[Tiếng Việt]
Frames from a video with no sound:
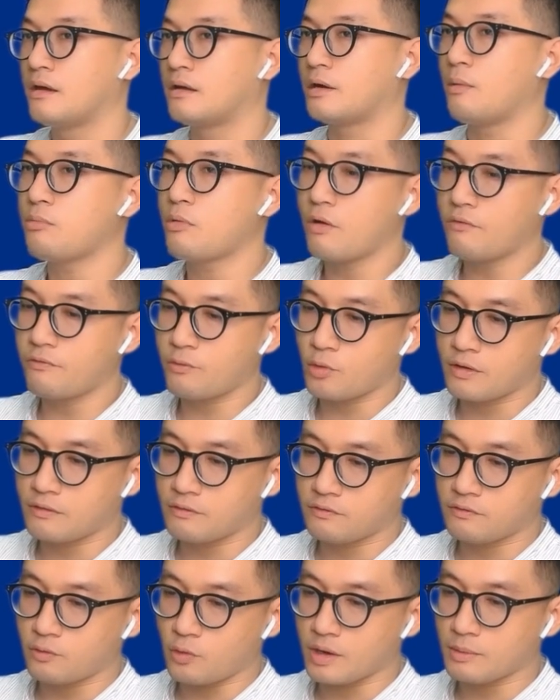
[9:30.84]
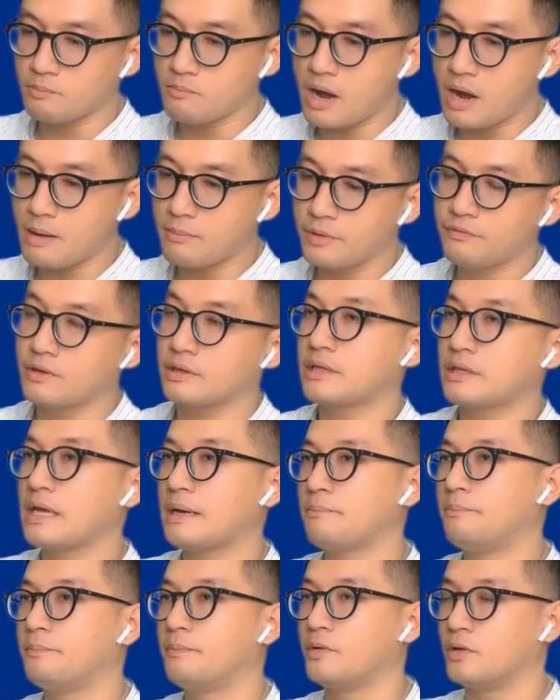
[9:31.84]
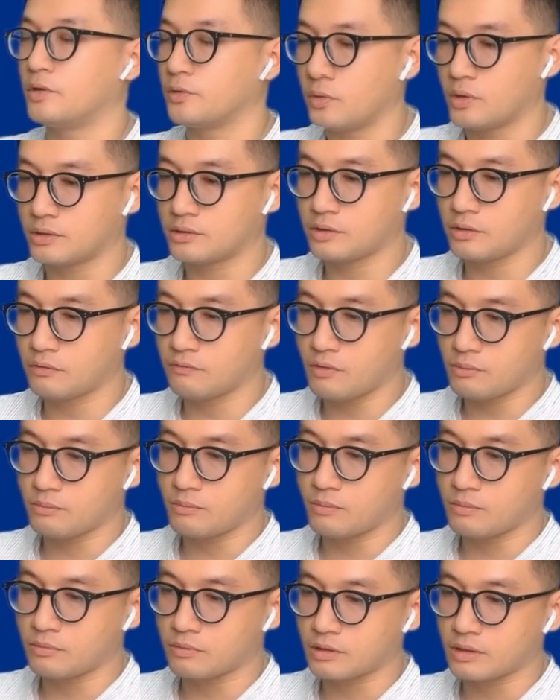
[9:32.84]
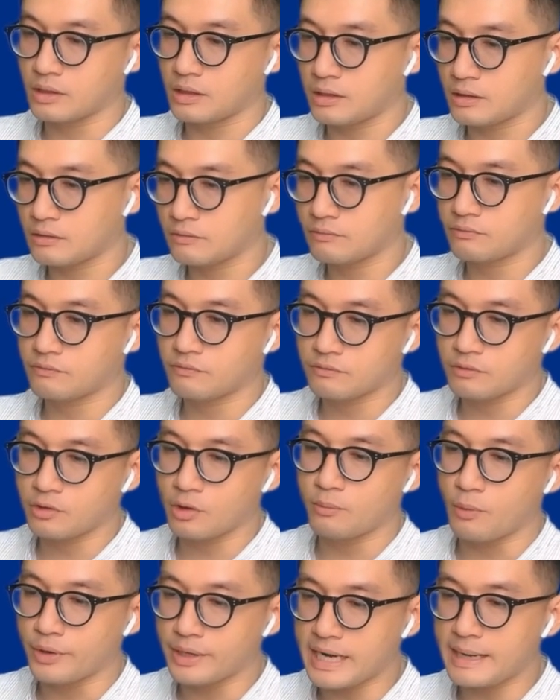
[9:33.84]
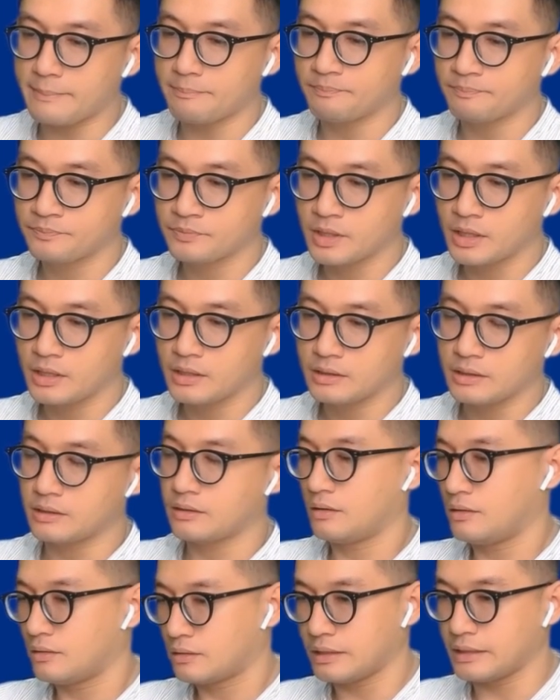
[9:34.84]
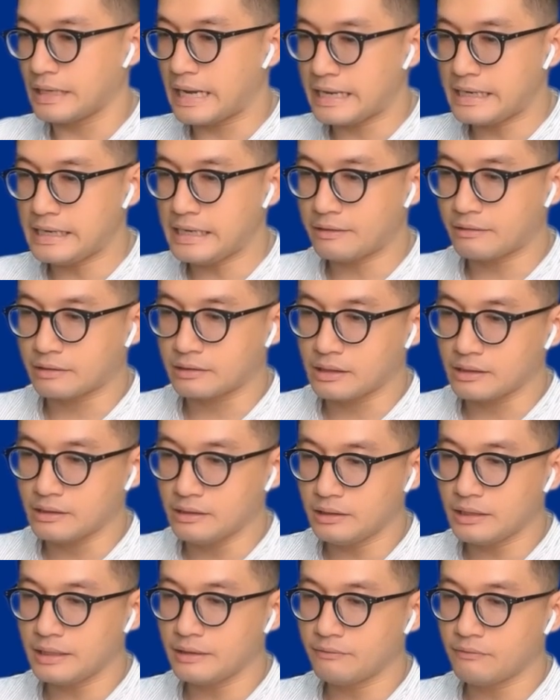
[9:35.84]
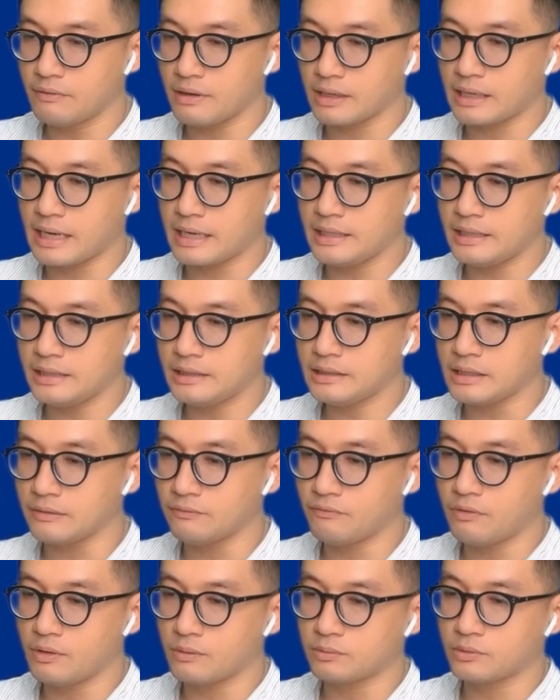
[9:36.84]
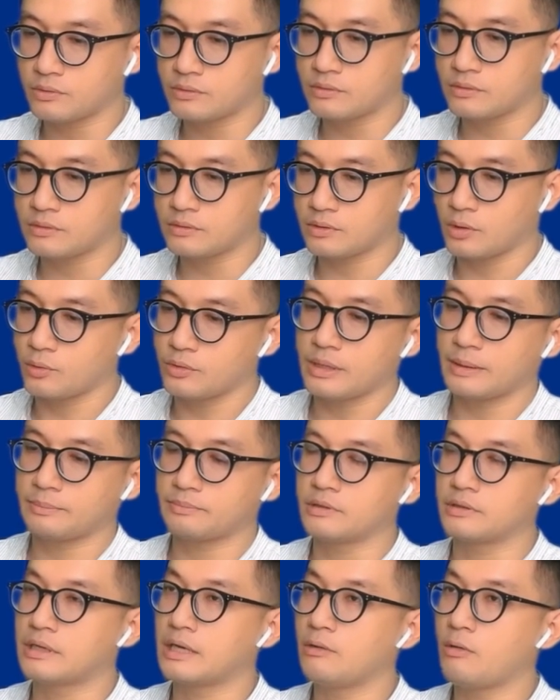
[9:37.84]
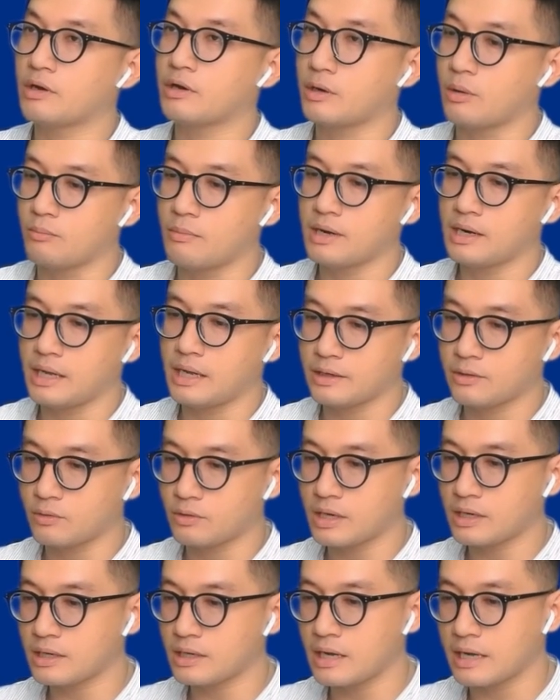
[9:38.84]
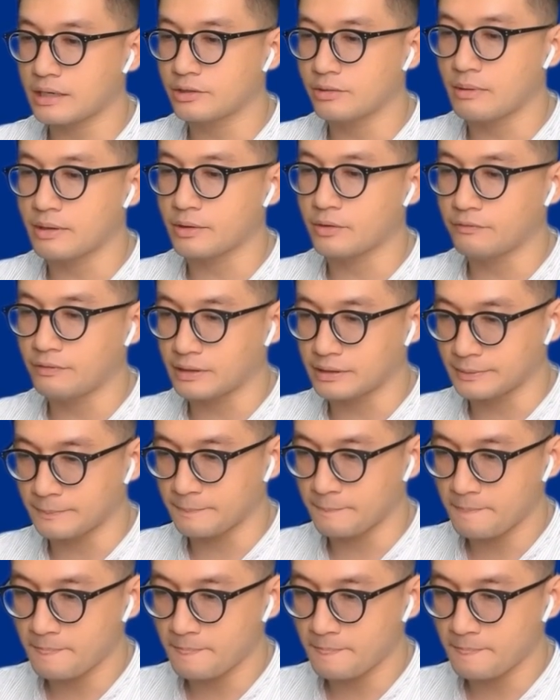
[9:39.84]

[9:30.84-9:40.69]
đóng góp vào khoảng 30% lợi nhuận trong vòng một, ờ, trong mỗi năm thì đấy là tính riêng về cái triển vọng thu nhập từ cái hoạt động bán lẻ của các ngân hàng thương mại cổ phần